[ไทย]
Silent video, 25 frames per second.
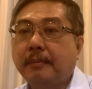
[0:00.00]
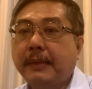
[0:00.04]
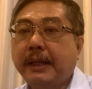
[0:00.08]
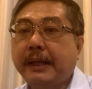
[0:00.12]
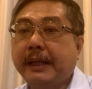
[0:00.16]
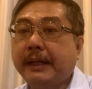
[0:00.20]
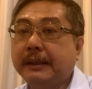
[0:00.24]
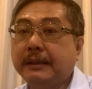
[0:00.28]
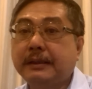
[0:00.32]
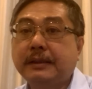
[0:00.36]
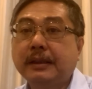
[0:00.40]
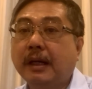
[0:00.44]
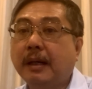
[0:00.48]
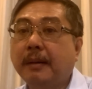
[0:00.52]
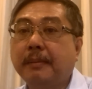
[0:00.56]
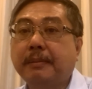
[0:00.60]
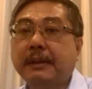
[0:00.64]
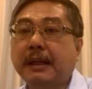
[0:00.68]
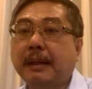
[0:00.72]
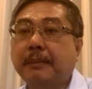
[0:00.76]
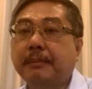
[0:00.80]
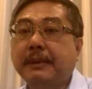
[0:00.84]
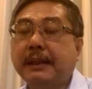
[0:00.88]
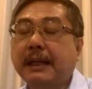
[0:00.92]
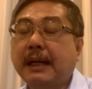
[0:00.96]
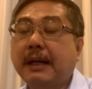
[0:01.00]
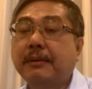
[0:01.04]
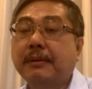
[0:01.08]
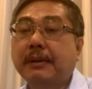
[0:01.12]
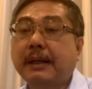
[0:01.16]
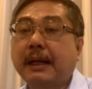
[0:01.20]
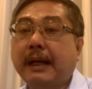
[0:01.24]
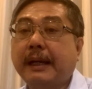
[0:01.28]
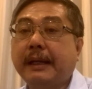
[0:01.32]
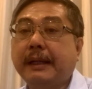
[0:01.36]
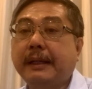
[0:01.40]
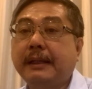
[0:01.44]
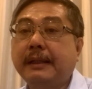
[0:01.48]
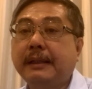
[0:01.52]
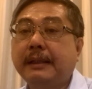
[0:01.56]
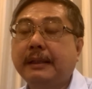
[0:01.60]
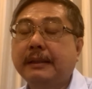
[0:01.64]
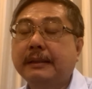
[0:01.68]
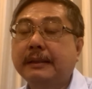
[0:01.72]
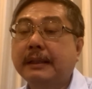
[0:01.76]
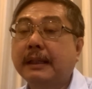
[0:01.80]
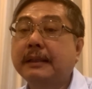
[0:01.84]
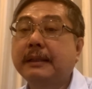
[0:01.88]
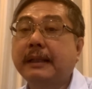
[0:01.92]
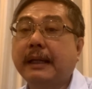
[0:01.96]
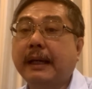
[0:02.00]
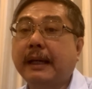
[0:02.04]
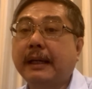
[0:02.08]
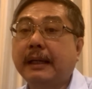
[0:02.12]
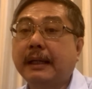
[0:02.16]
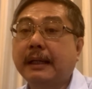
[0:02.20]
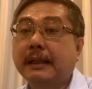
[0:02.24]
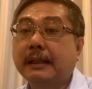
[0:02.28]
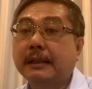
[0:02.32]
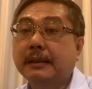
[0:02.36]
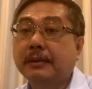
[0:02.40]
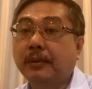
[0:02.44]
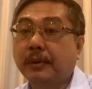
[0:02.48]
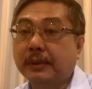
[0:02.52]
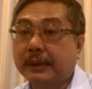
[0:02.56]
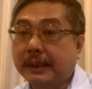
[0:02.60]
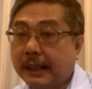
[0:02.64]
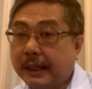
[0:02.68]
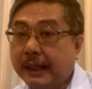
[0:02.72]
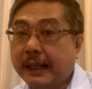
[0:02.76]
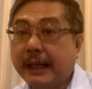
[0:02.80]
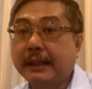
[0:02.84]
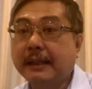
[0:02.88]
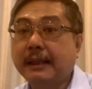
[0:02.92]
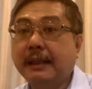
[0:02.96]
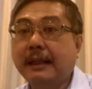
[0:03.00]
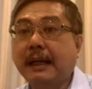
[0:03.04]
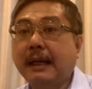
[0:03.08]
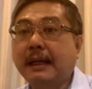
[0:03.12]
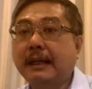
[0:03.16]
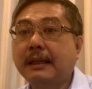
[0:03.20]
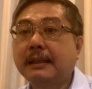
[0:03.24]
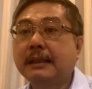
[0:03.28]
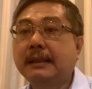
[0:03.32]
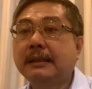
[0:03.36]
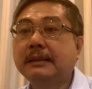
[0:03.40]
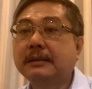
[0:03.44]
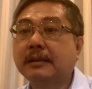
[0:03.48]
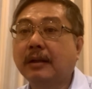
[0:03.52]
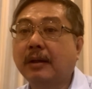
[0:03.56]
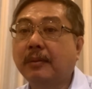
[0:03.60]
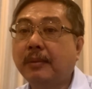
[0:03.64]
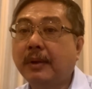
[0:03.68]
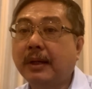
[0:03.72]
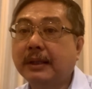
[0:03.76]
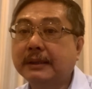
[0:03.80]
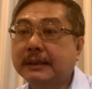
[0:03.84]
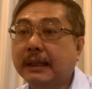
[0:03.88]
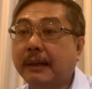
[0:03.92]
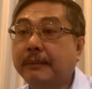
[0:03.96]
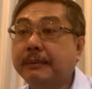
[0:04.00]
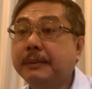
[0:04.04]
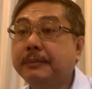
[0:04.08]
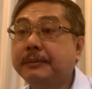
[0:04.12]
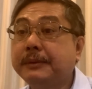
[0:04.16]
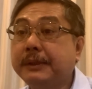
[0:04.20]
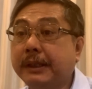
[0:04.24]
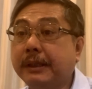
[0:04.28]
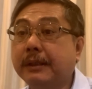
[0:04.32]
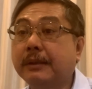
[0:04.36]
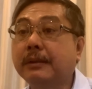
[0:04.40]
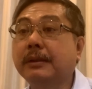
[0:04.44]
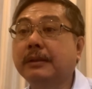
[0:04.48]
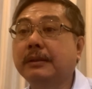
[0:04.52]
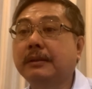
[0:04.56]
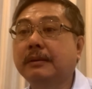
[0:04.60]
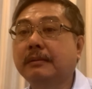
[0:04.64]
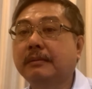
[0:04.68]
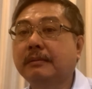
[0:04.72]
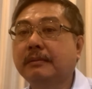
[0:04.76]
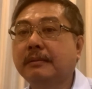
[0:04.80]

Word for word: ไม่เห็นชอบกับก้าวไกลตั้งแต่โหวตครั้งแรกนั่นแหละคือสวสามสิบสี่คน